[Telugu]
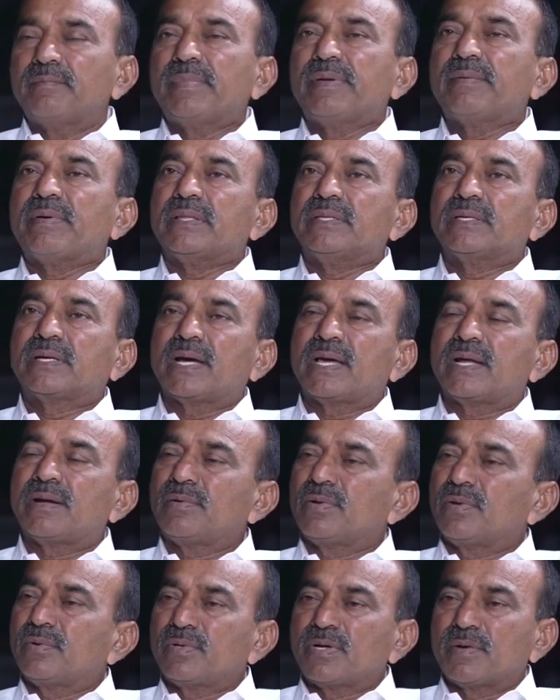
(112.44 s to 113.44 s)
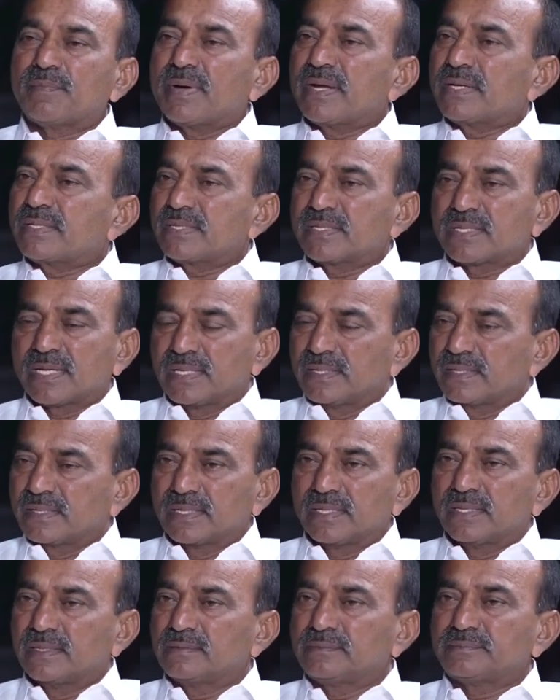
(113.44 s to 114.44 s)
మేము అధికారంలో ఉన్న పార్టీ కాదు
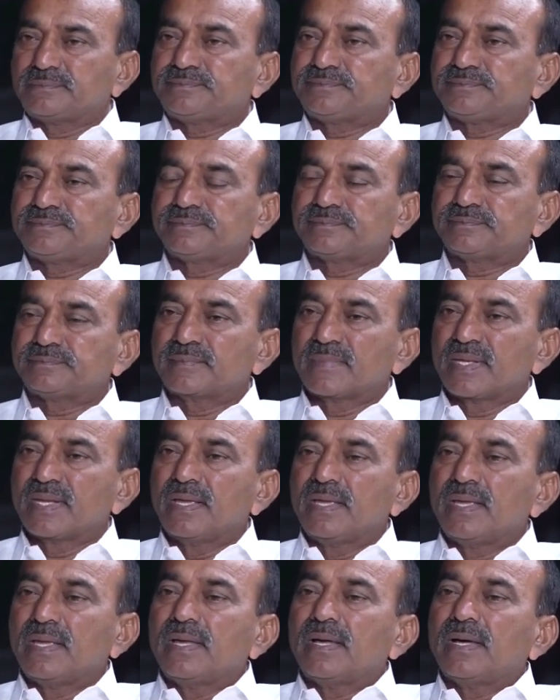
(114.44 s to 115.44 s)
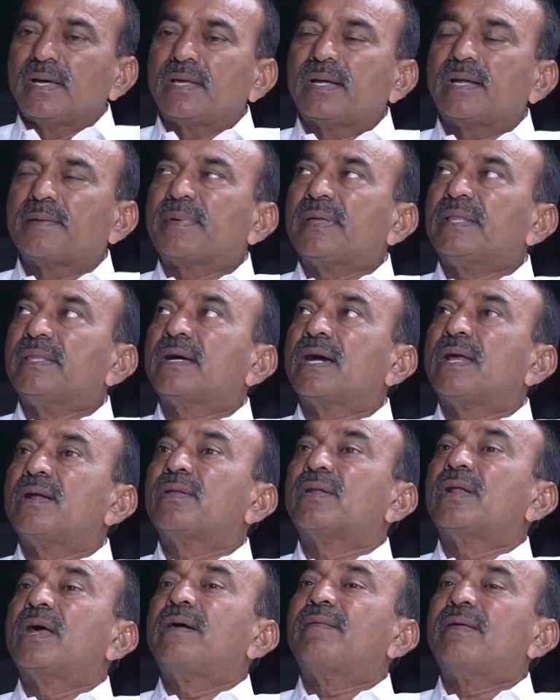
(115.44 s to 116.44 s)
ఇక్కడ రేపు
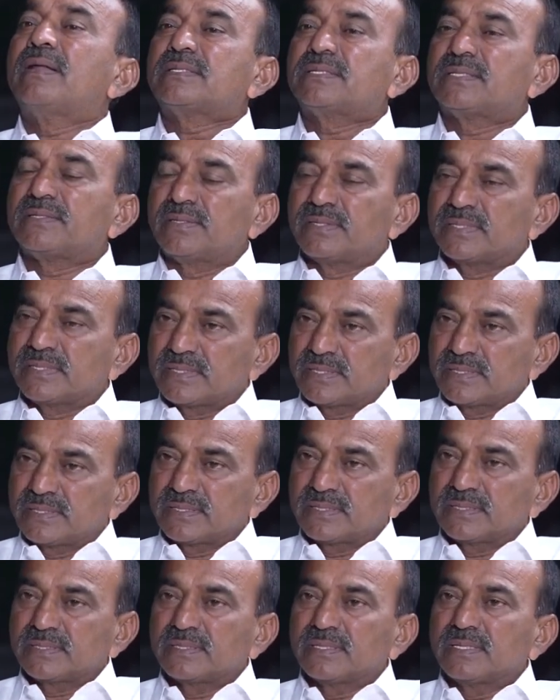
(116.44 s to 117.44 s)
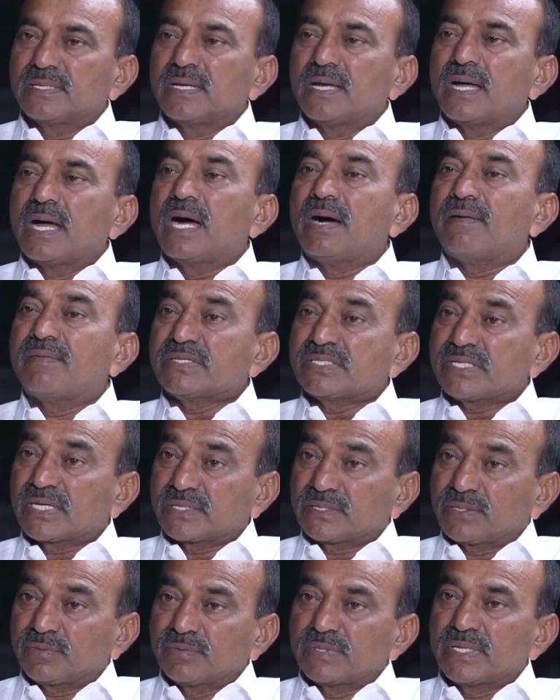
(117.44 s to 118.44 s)
అధికారులు రావాల్సినటువంటి
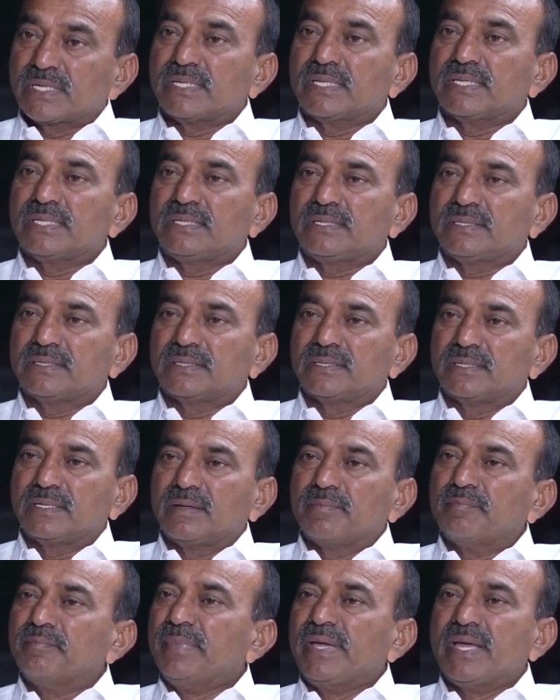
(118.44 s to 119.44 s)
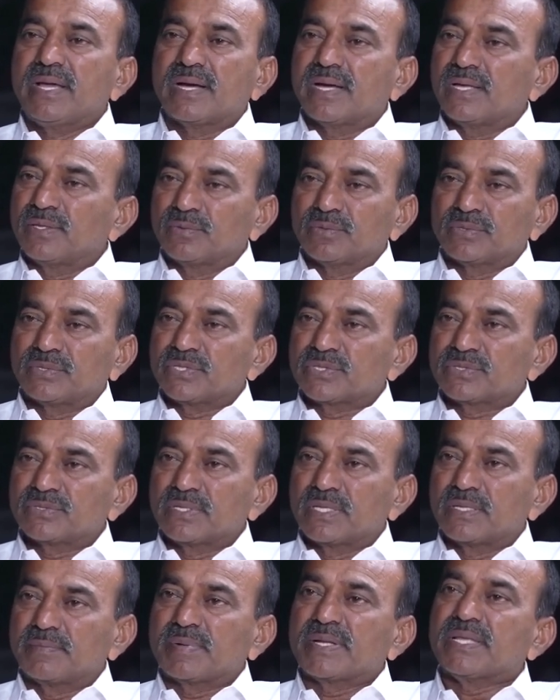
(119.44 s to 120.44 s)
ఆవశ్యకత ఉన్నదని మేము కాదు
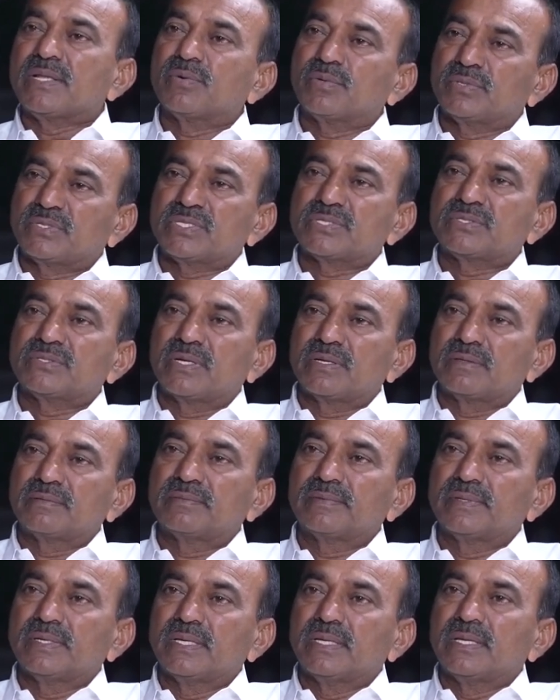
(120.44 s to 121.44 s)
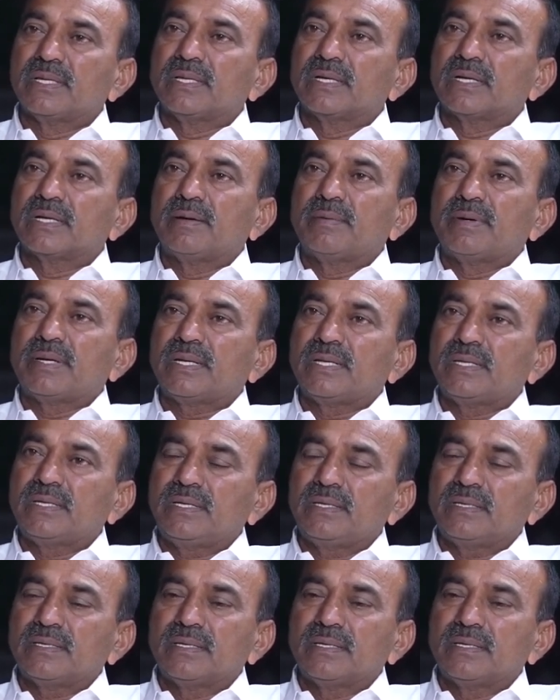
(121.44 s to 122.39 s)
గుర్తిస్తున్నది ప్రజలు గుర్తిస్తున్నారు కాబట్టి